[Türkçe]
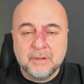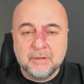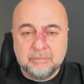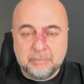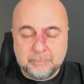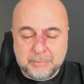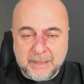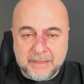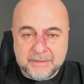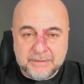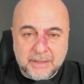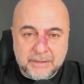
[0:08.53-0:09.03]
Ve
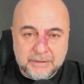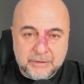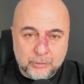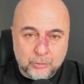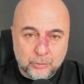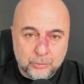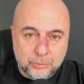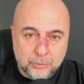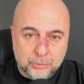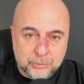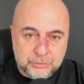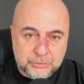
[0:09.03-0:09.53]
bir yandan da
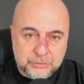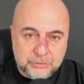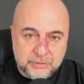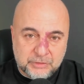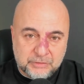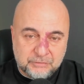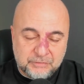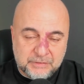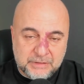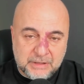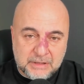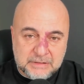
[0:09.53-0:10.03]
görüyoruz ki
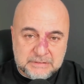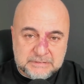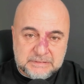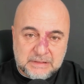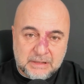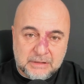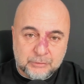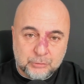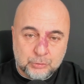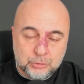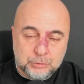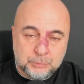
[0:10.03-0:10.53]

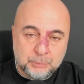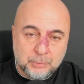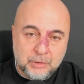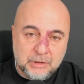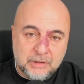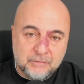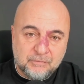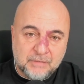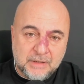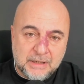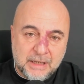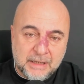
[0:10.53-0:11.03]
finansal güç böyle
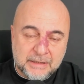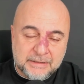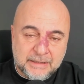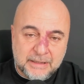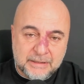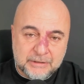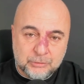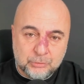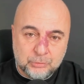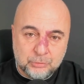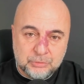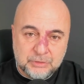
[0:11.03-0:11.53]

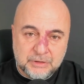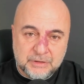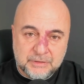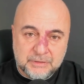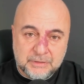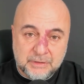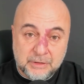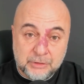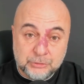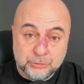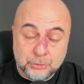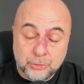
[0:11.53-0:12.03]
felaket
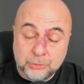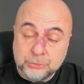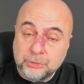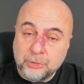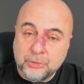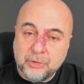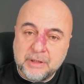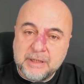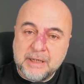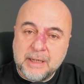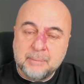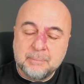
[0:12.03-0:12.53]
günlerinde de çok çok
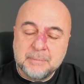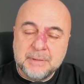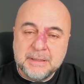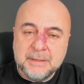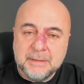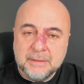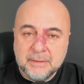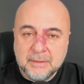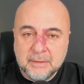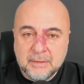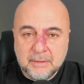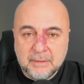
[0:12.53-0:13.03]
önemli.
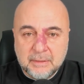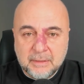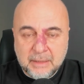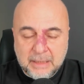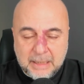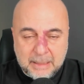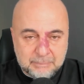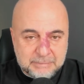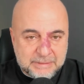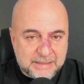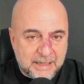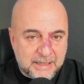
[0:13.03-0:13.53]

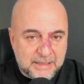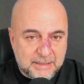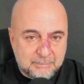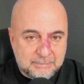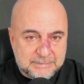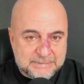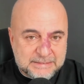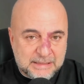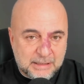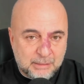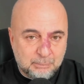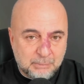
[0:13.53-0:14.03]
Hem
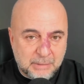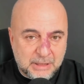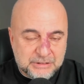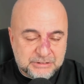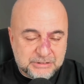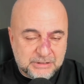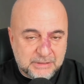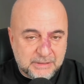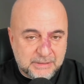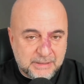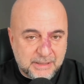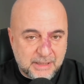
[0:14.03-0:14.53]
kendimize hem
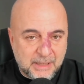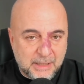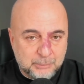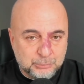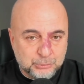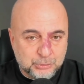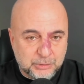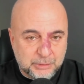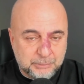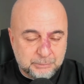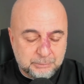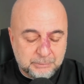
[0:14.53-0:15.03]
başkana
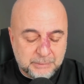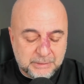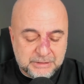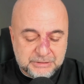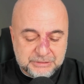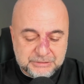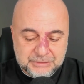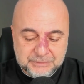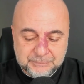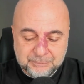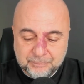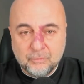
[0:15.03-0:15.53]
yardımcı olabilmek
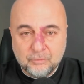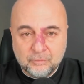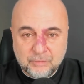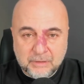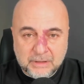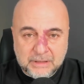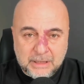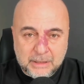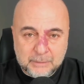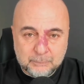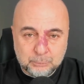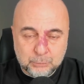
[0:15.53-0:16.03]
için.
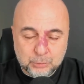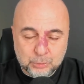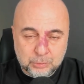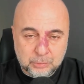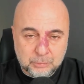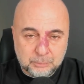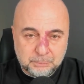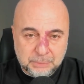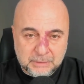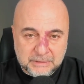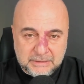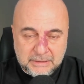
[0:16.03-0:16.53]
Fakat
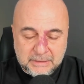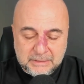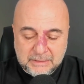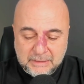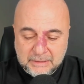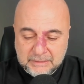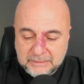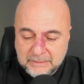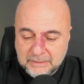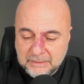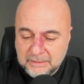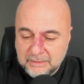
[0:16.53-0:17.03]
bugün
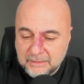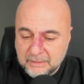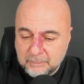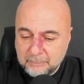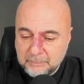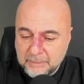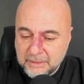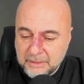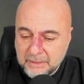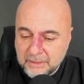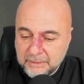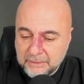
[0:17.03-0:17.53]
paradan değil de
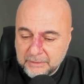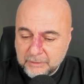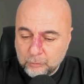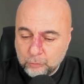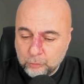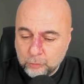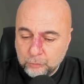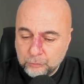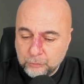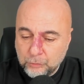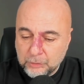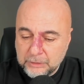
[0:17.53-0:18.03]
Amerika'daki
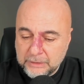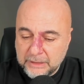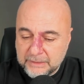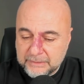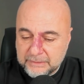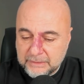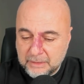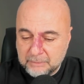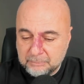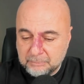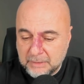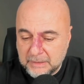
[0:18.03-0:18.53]

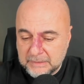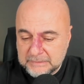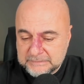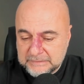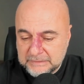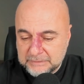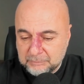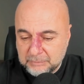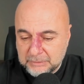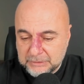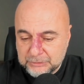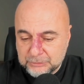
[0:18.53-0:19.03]
UFO'lardan
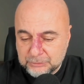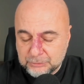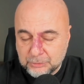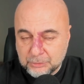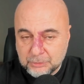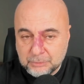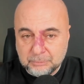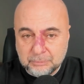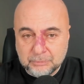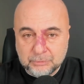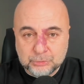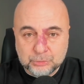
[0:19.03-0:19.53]
bahsetmek
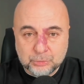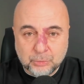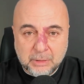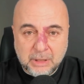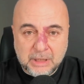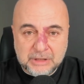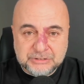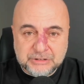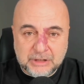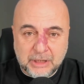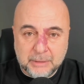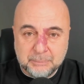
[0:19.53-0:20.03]
istiyorum. Çok
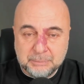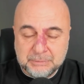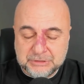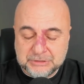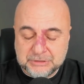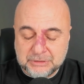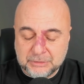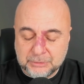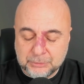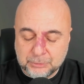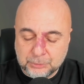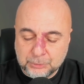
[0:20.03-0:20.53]
acayip
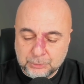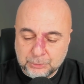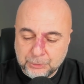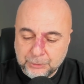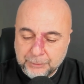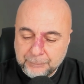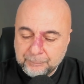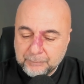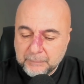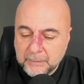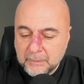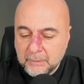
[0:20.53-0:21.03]
işler oluyor.